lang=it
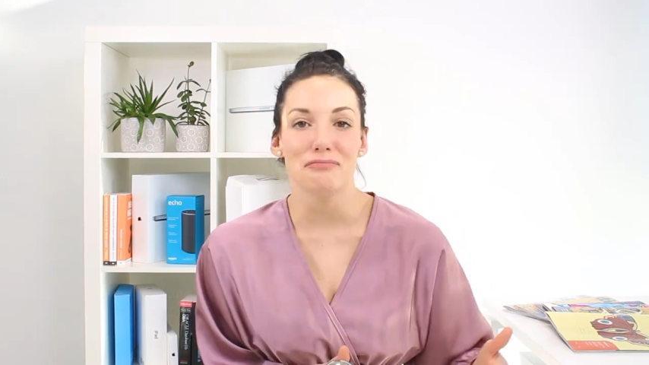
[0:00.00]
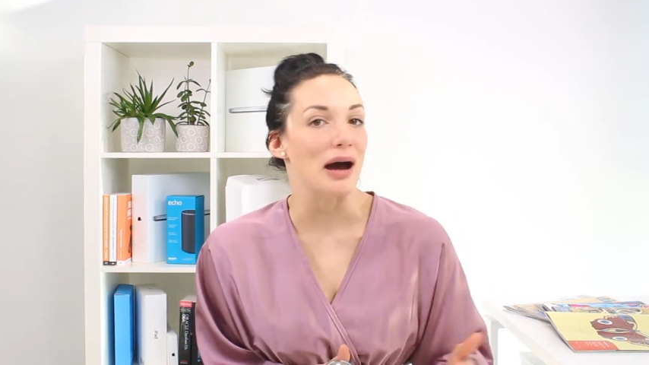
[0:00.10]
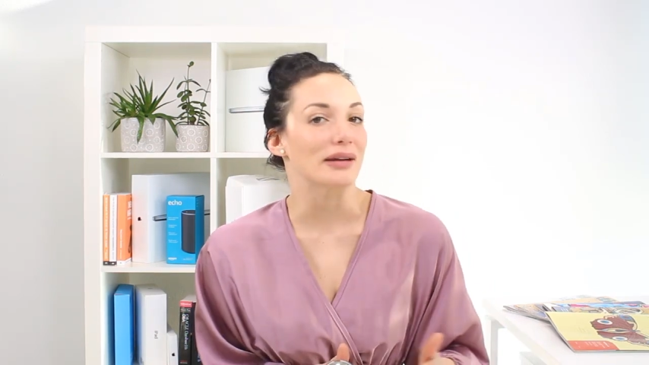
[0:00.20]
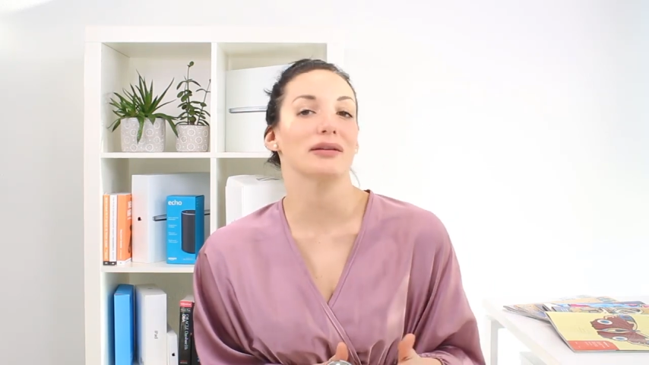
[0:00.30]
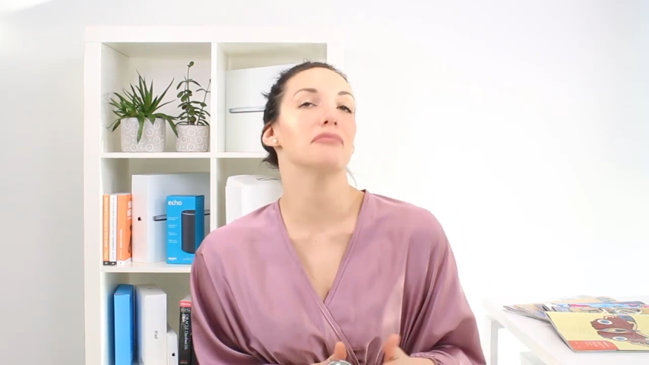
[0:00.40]

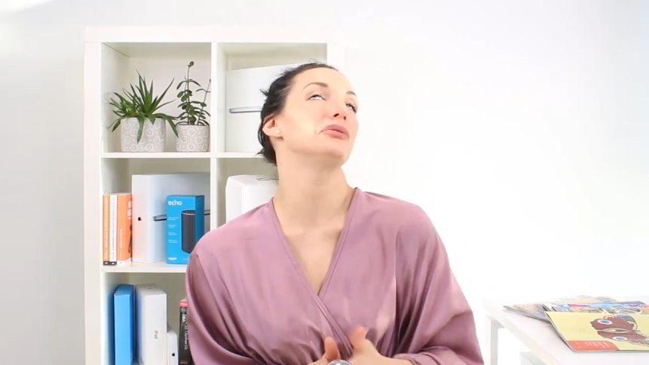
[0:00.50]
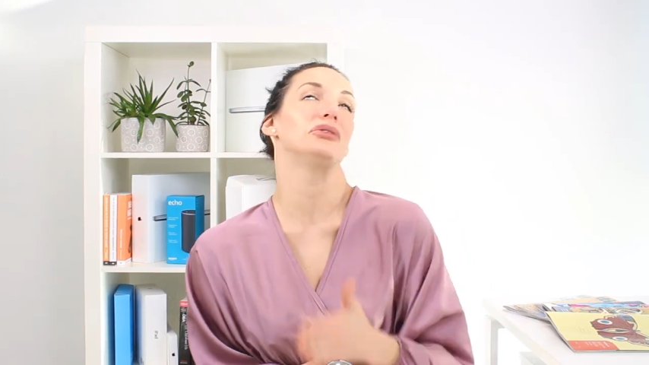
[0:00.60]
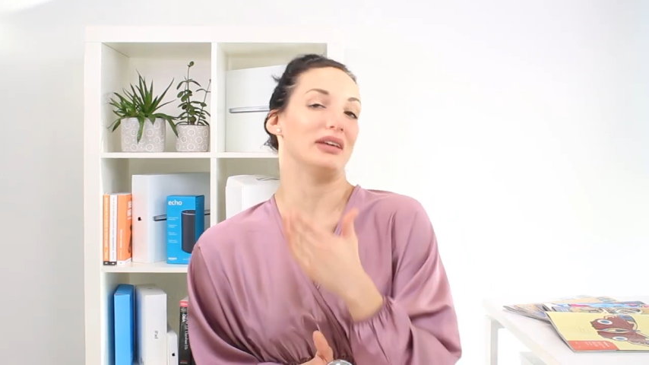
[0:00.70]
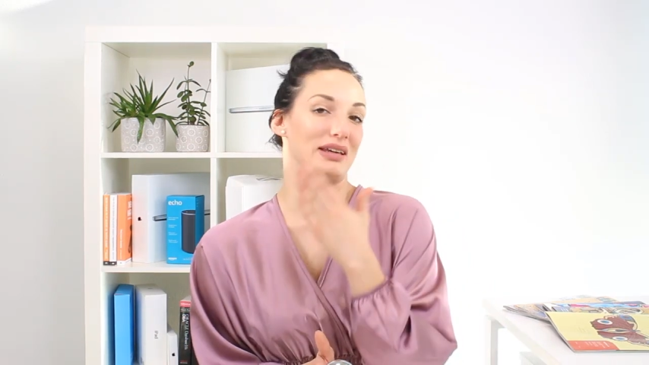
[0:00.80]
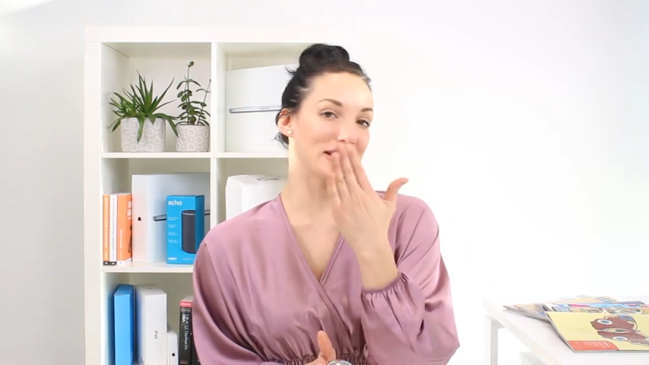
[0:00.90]
Marta
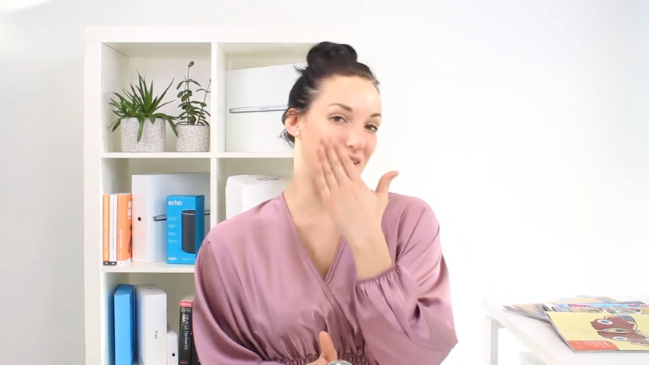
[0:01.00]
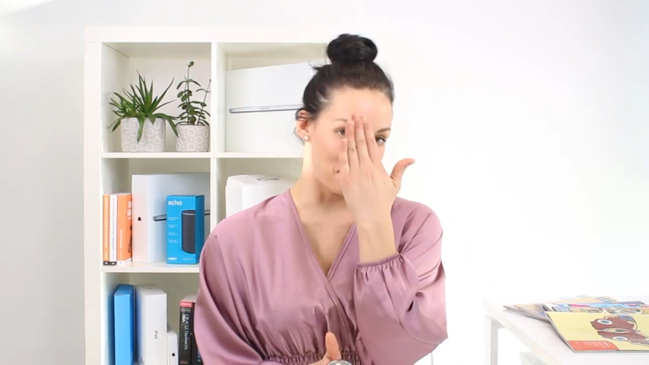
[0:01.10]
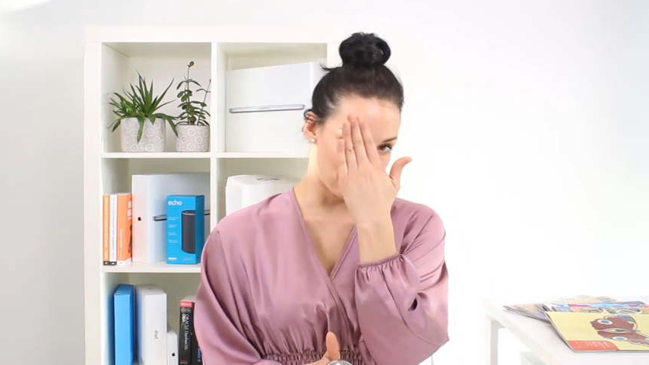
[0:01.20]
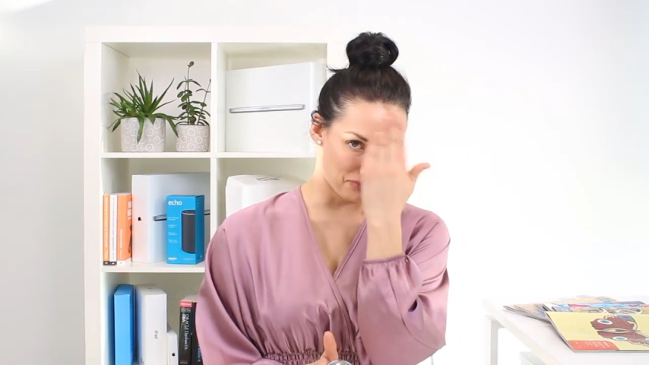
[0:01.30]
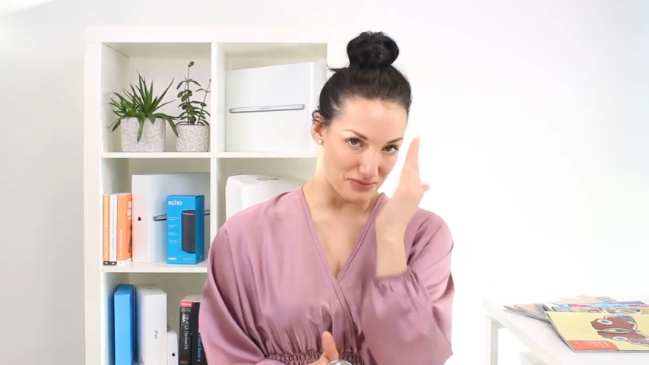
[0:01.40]

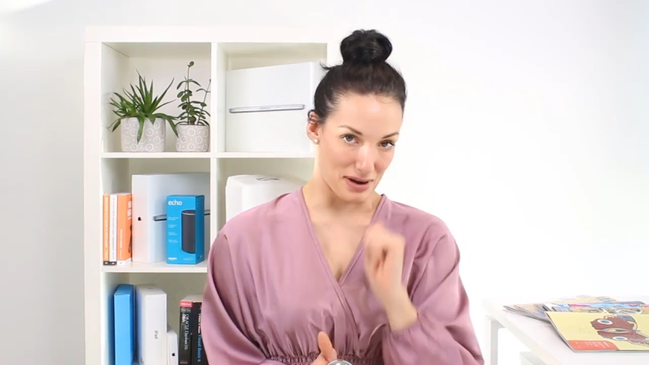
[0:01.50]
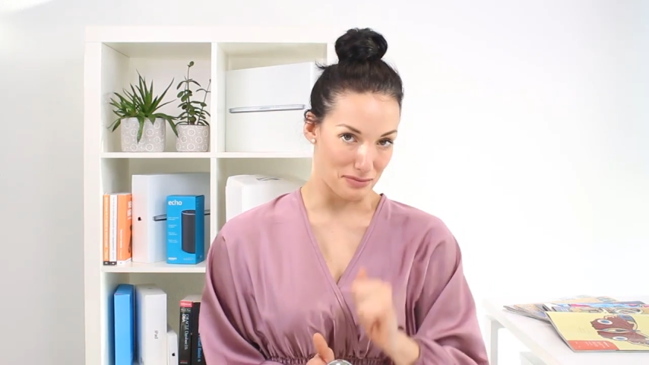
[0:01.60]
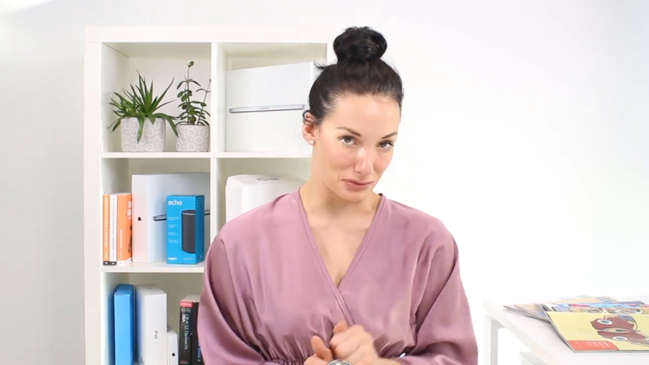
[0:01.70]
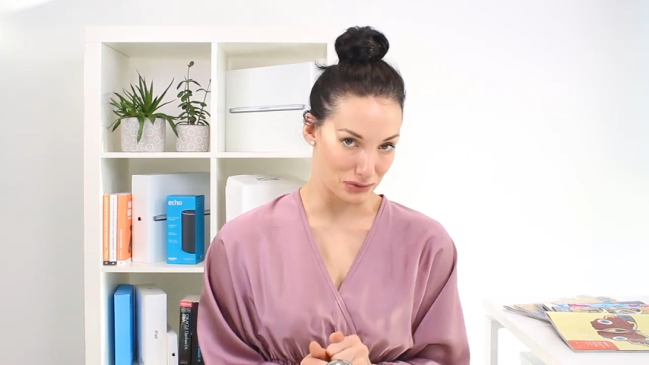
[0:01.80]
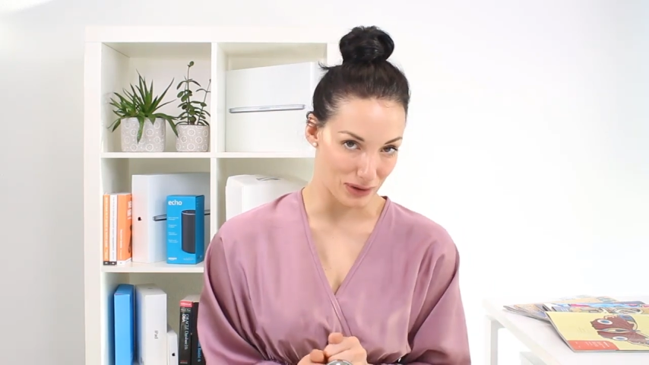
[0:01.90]
Boutique, ve la
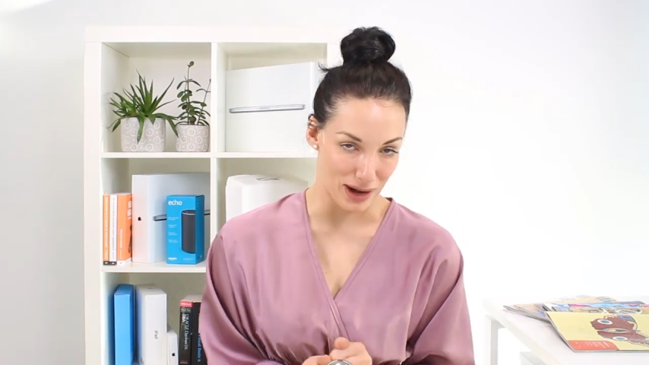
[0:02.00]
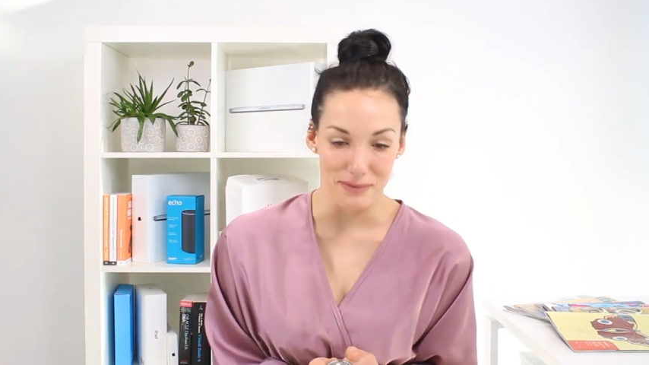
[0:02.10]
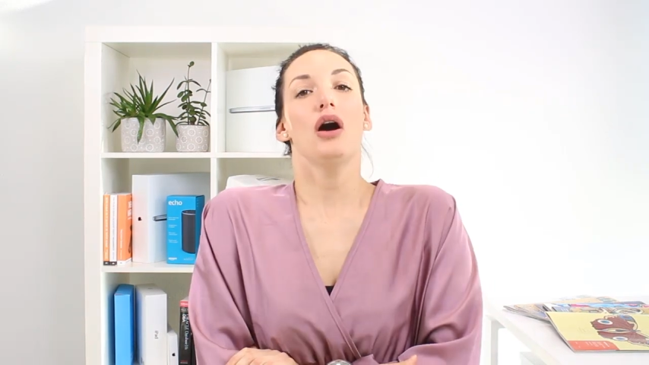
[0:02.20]
butto là.